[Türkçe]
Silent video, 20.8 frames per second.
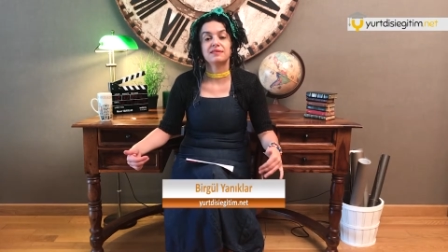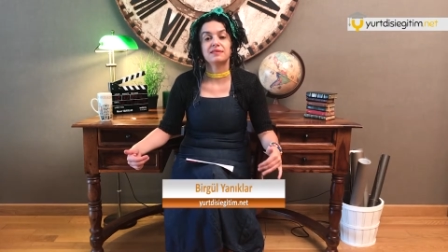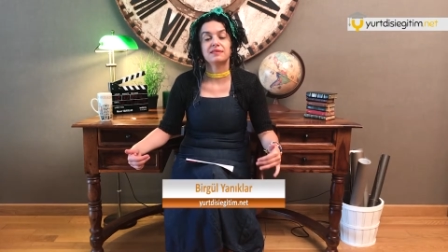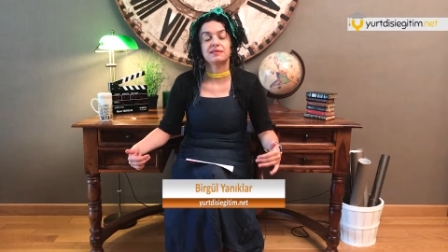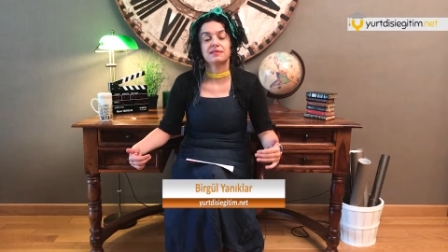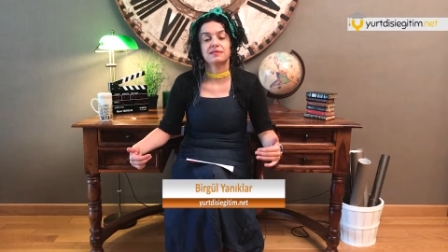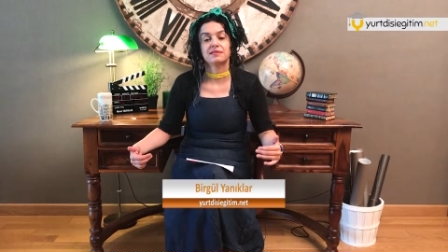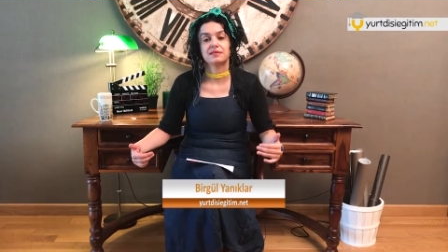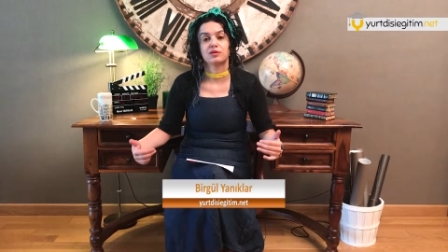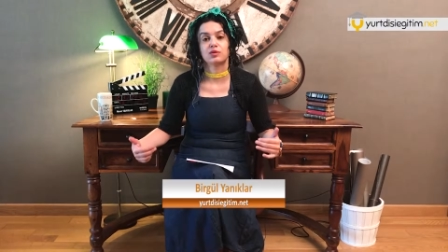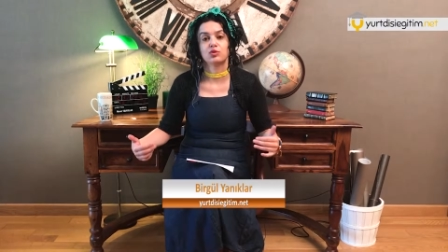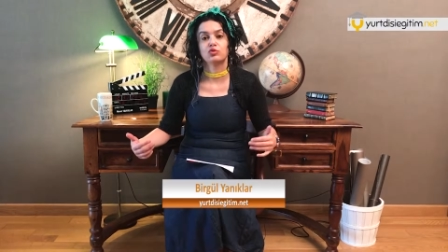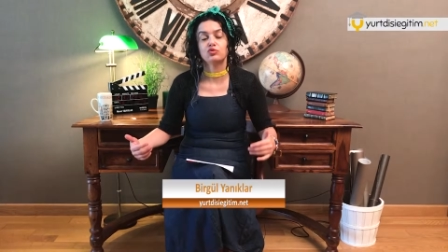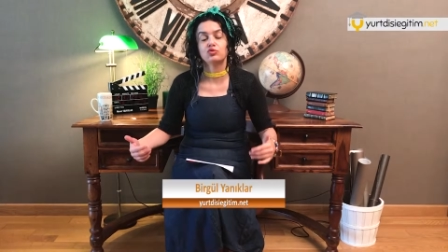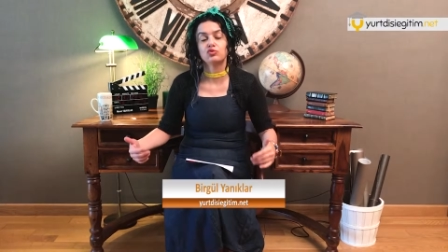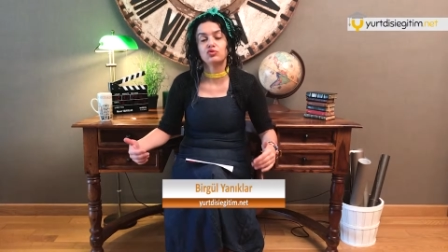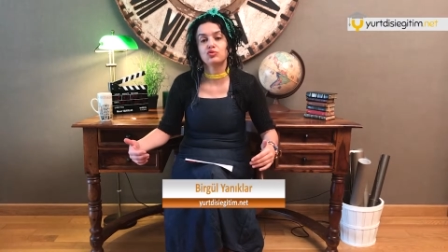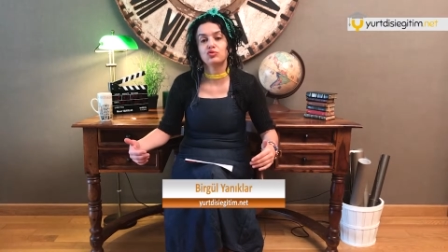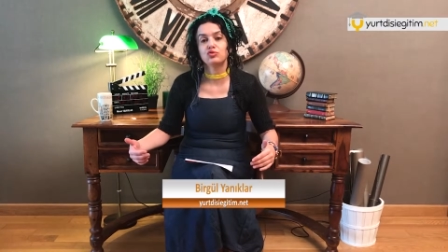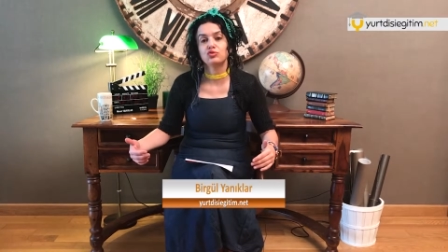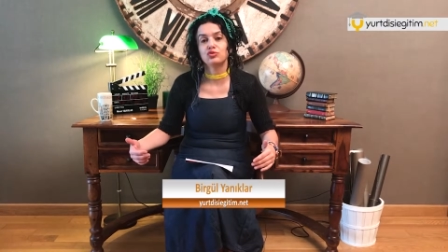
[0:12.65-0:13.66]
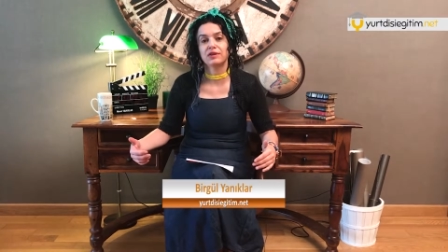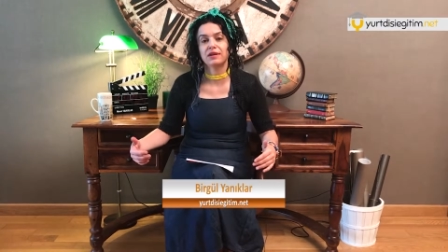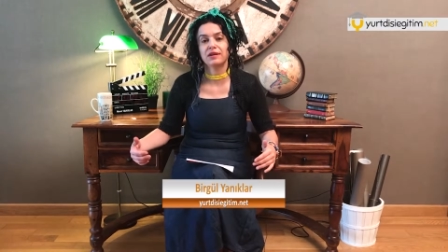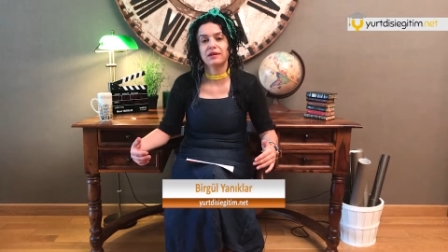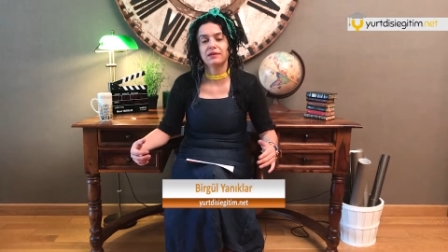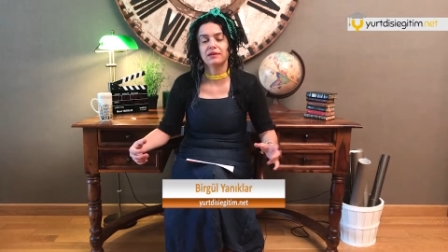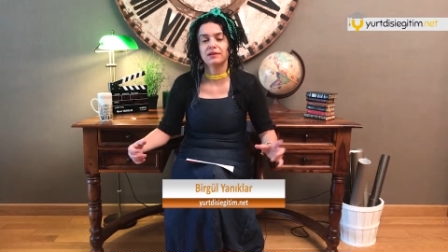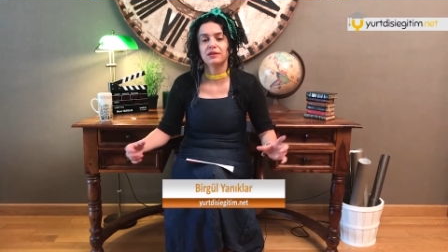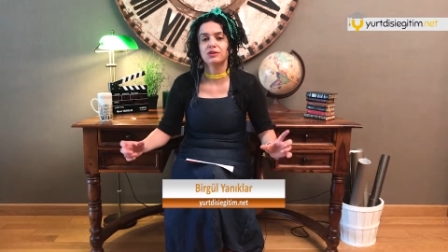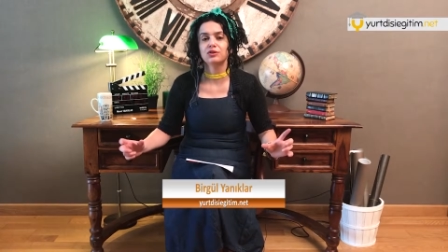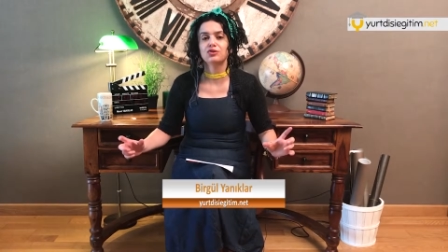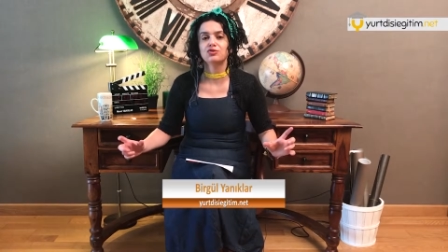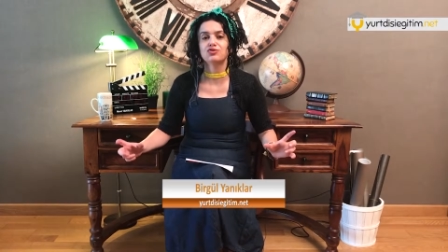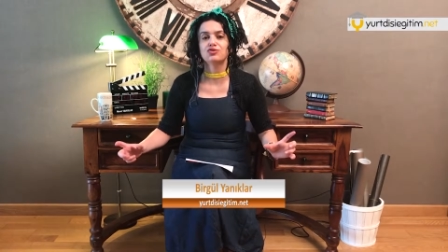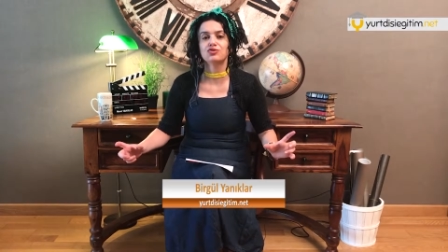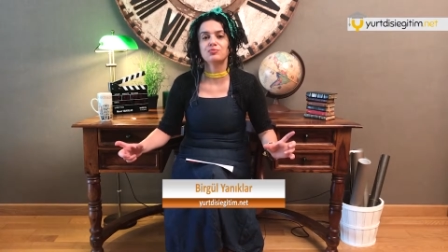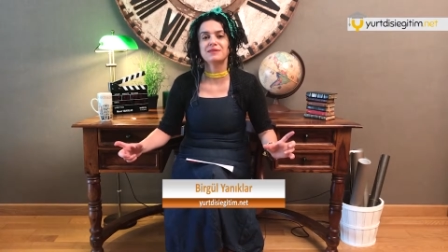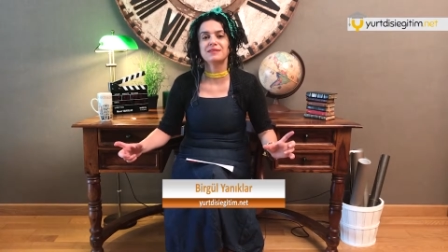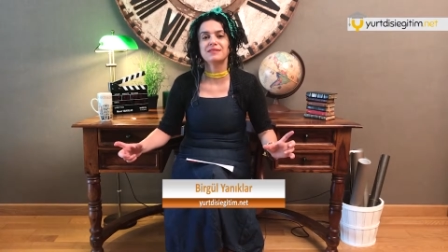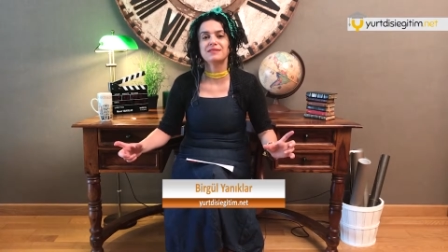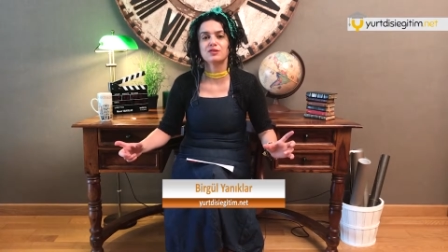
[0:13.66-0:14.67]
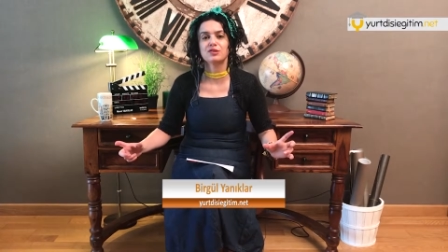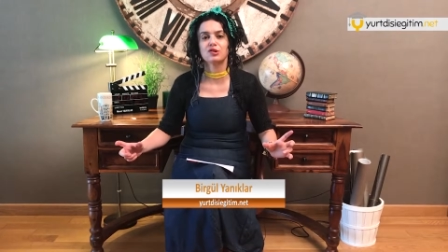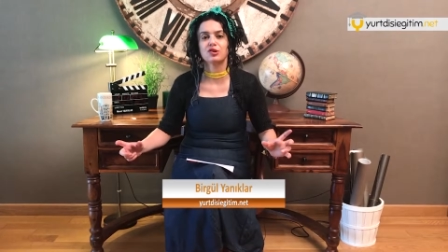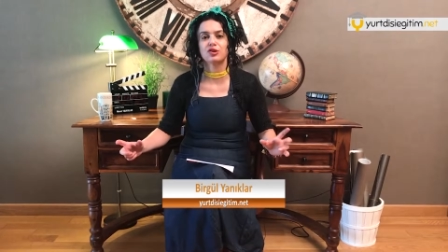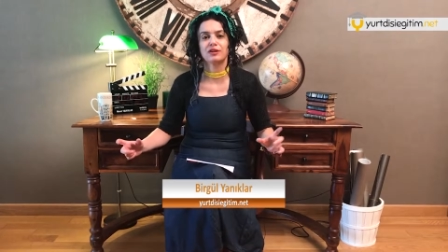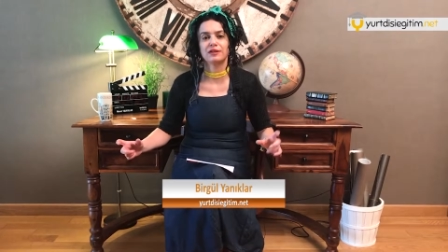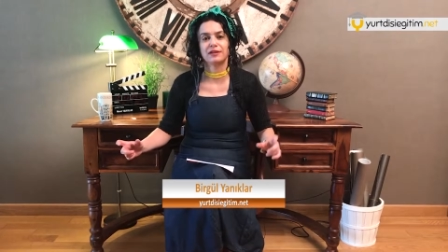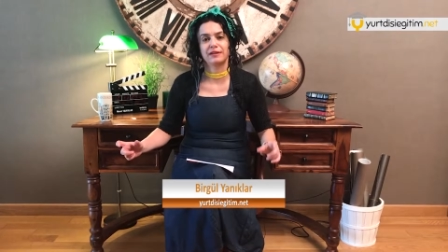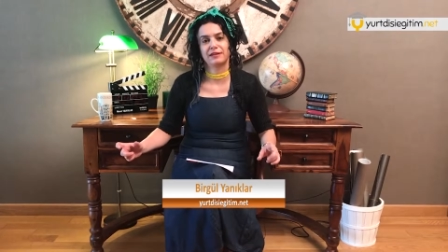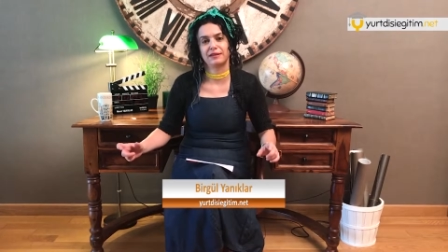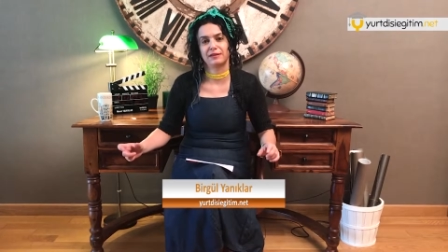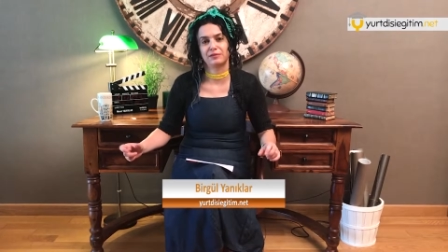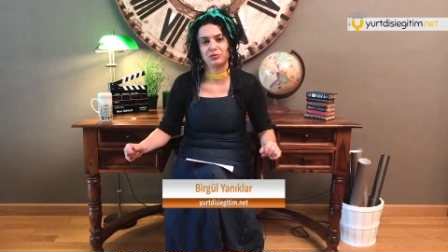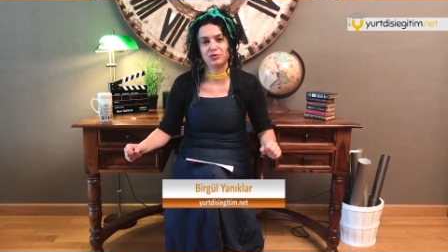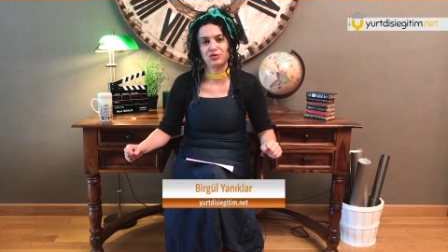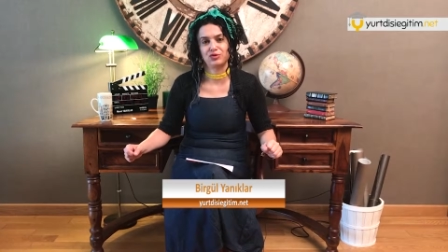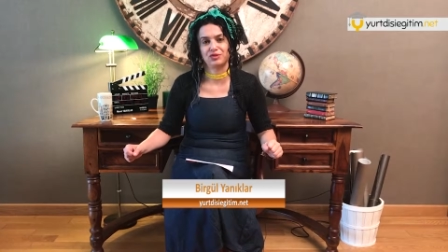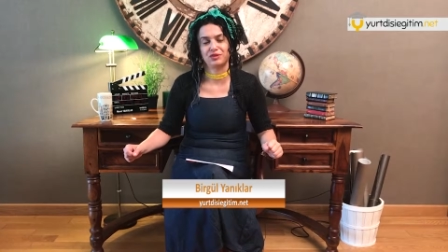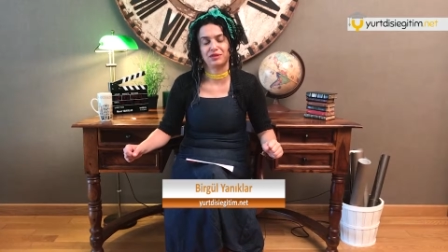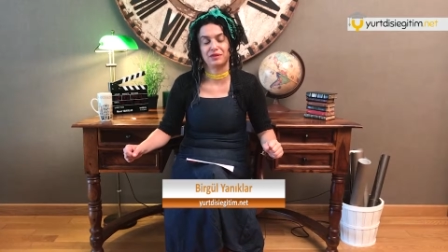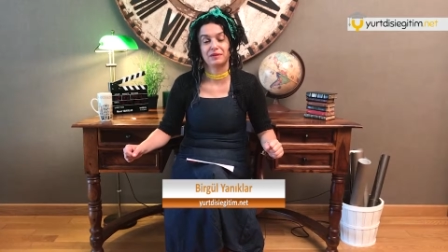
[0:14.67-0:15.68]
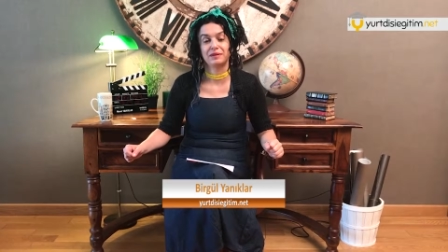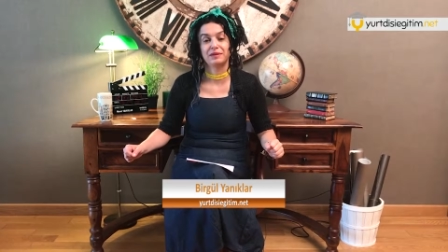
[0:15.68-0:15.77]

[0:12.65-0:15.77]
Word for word: sitesini oluştururken küçük bir slogan eklemiştik.